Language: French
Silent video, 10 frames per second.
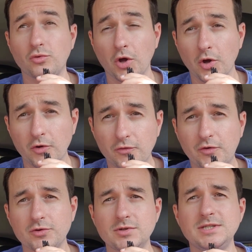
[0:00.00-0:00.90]
donc
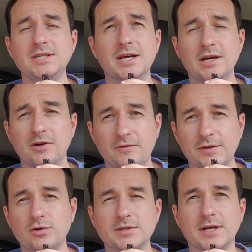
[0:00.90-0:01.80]
vendredi
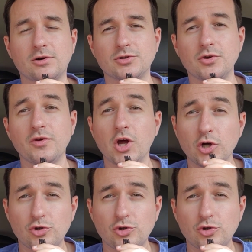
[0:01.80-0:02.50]
23h59,